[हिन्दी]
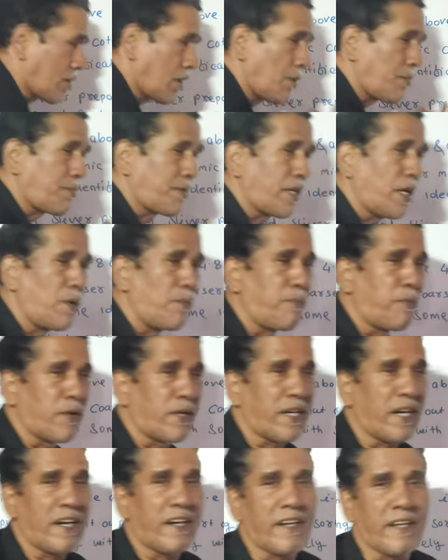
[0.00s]
सबसे
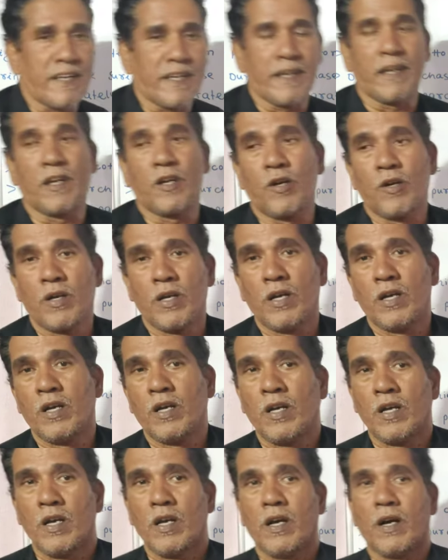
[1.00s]
इम्पोर्टेंट ये है
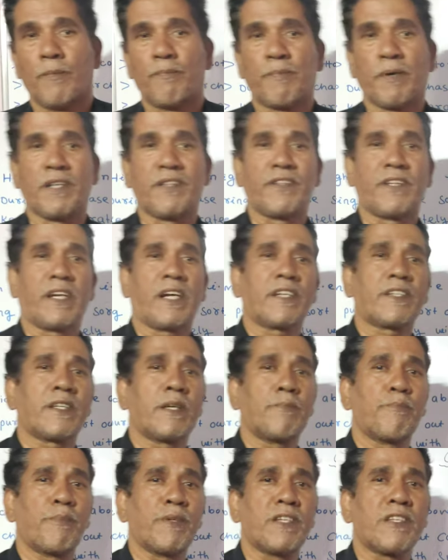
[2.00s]
पंद्रह
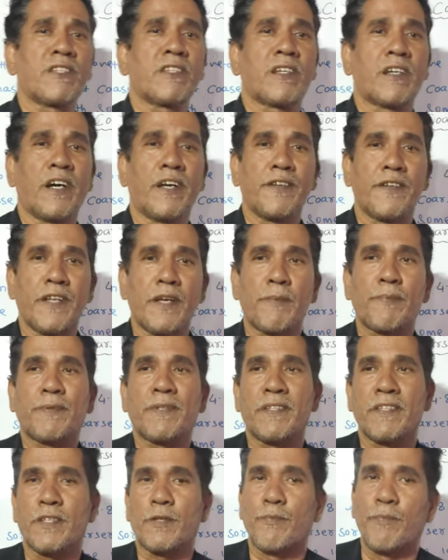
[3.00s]
से बीस का
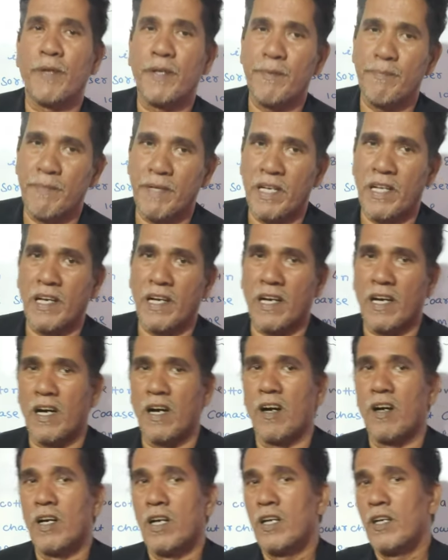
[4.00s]
नेप्स इसमें मिलेगा
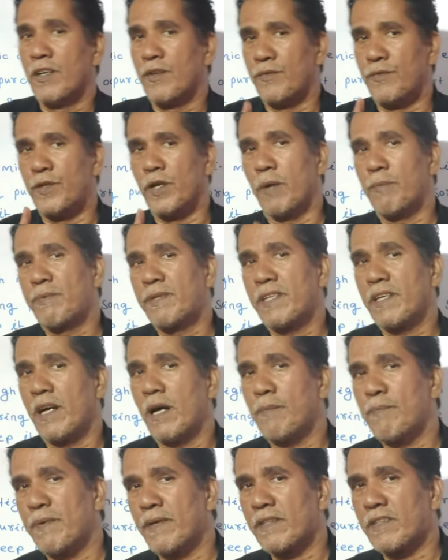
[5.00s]
जबकि
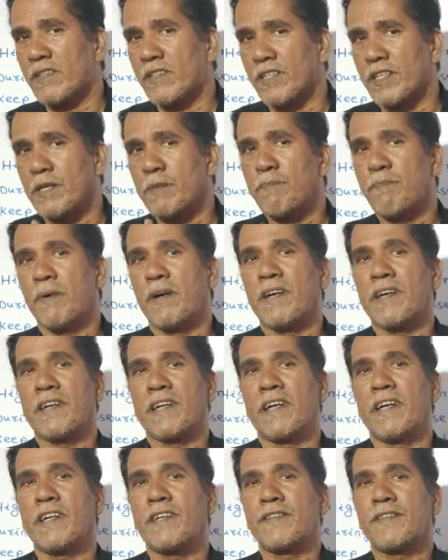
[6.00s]
आप
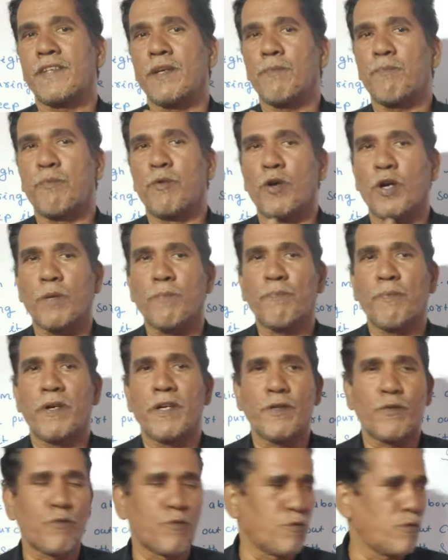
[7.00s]
3.8 से
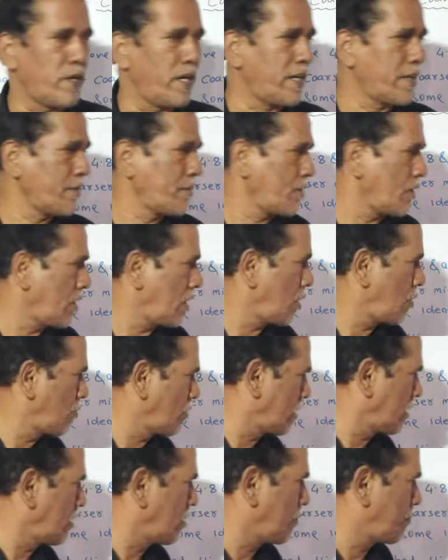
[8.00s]
4.28
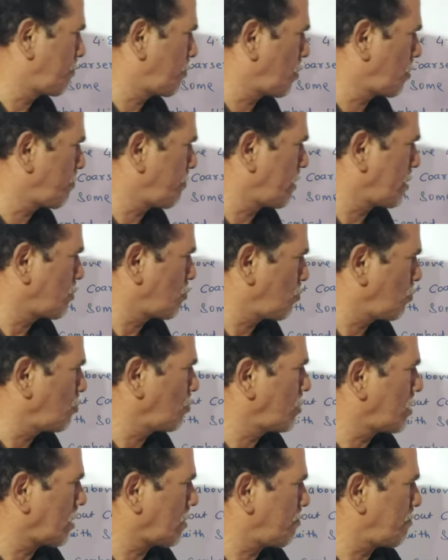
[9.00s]
चलाओगे 4.2
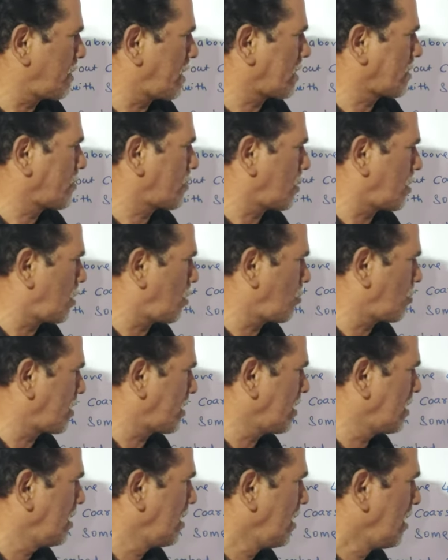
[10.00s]
तक माइक
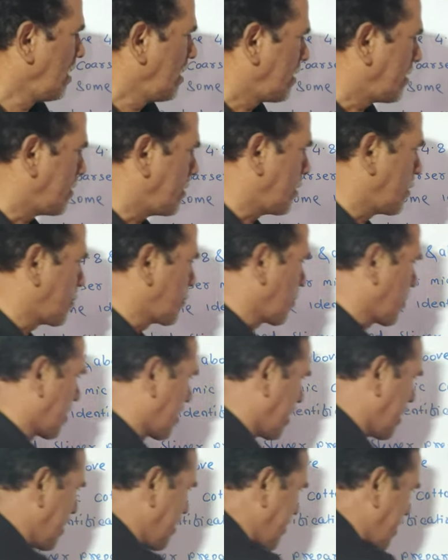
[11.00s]
चलाओगे ये जो
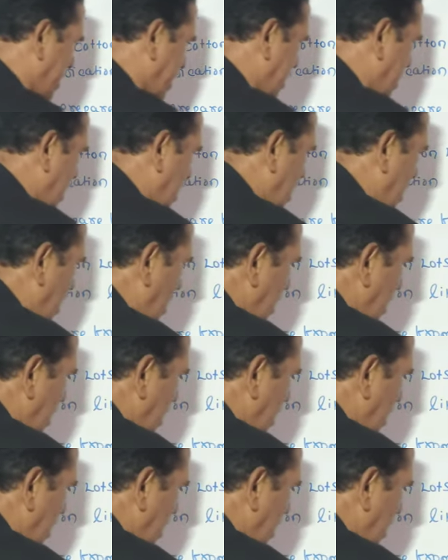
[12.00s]
रेंज है ना